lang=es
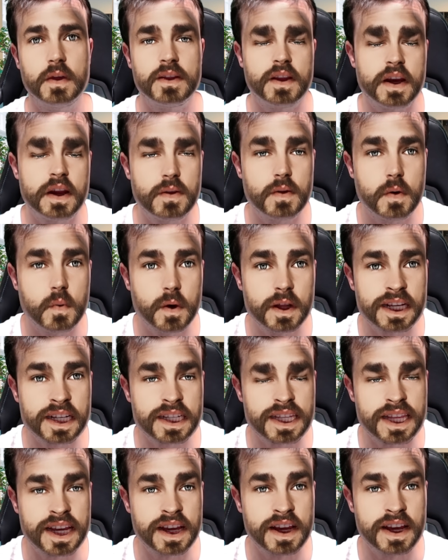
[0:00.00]
Teniendo en cuenta
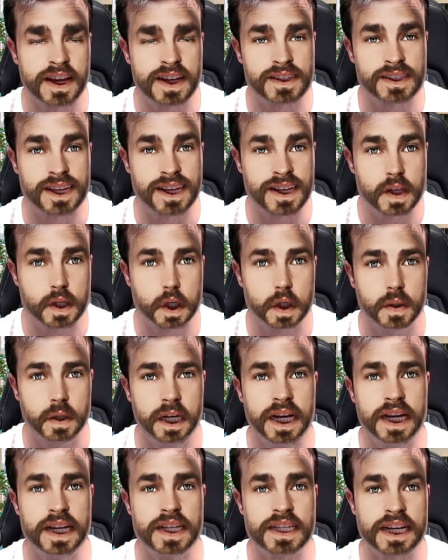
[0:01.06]
este, este hecho,
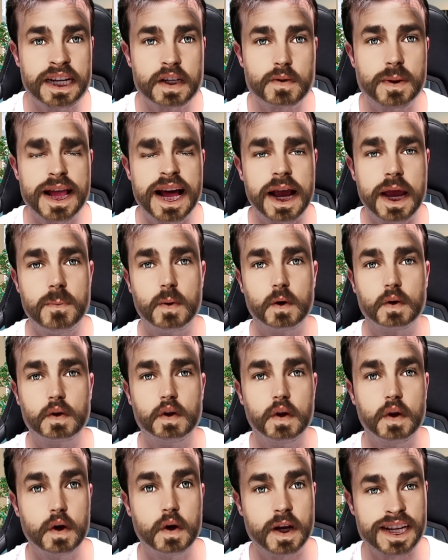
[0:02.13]
sí que es verdad que por
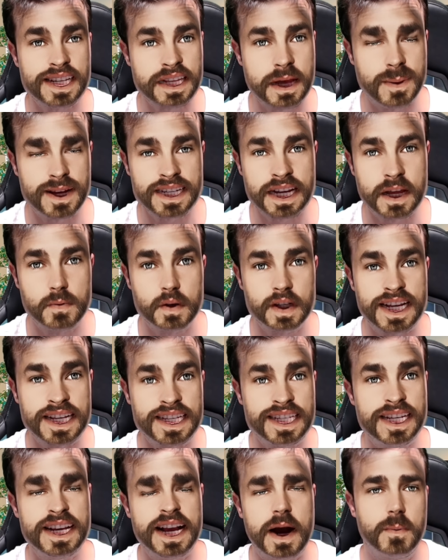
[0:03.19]
todo lo que está pasando esta
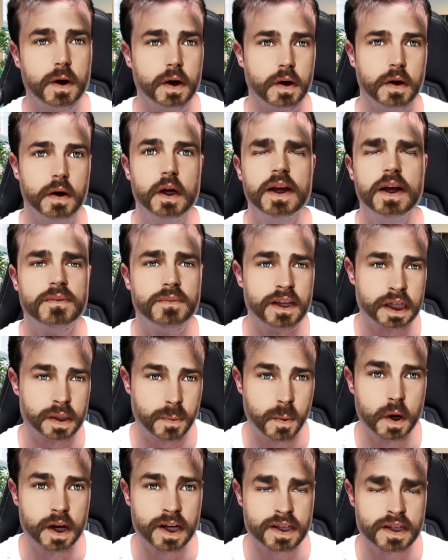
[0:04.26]
chica, bueno,
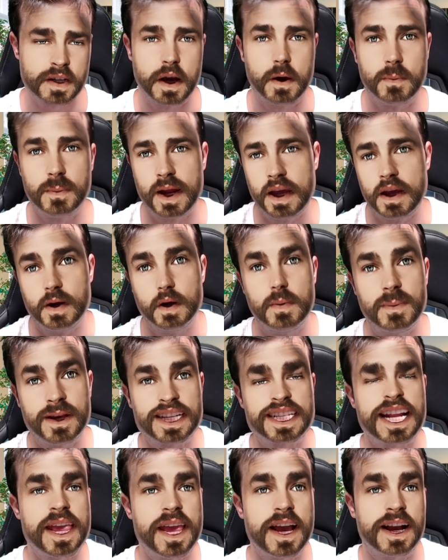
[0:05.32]
después, hombre, no me
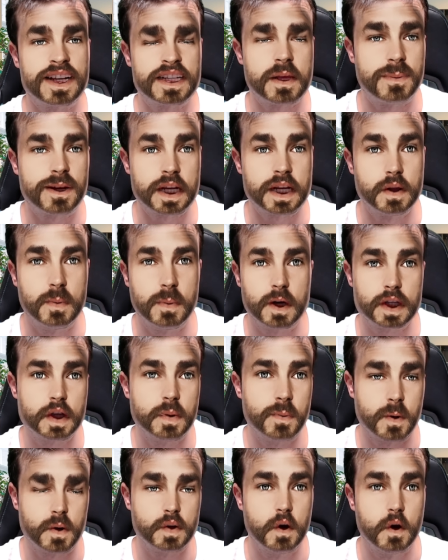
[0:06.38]
extraña que esté pasando por
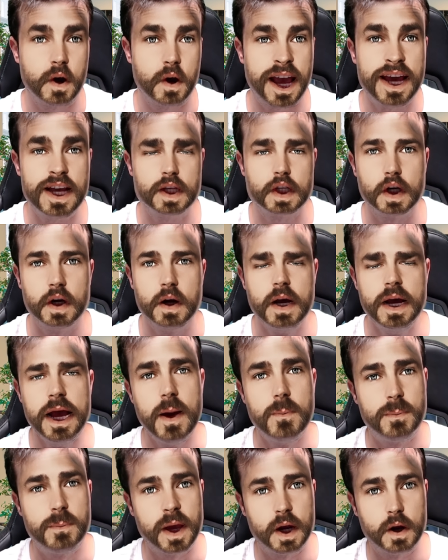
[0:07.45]
esto, por todo lo que ha hecho,
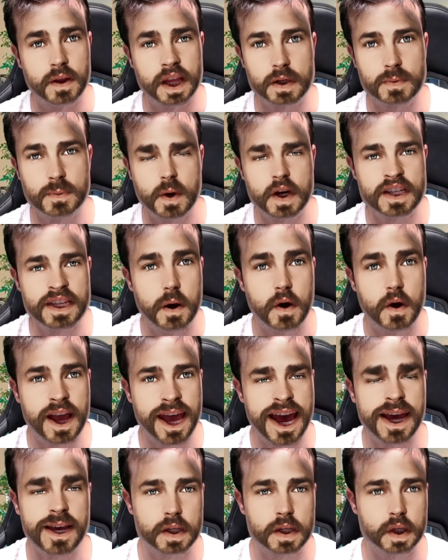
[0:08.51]
pero después de lo que
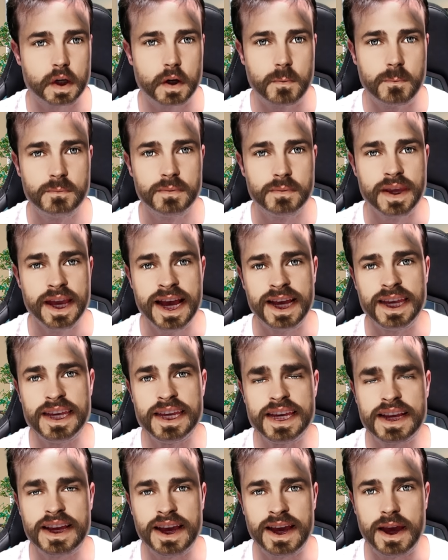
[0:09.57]
ha hecho
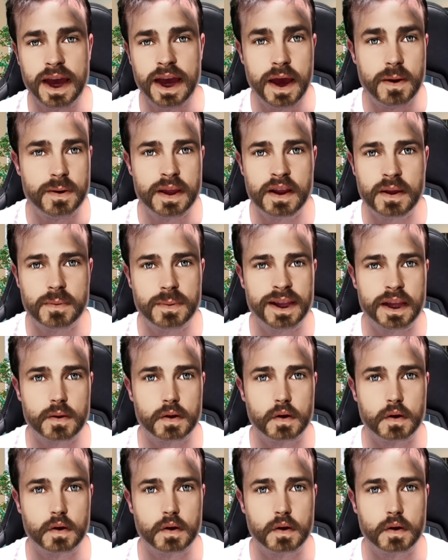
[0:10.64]
y que evidentemente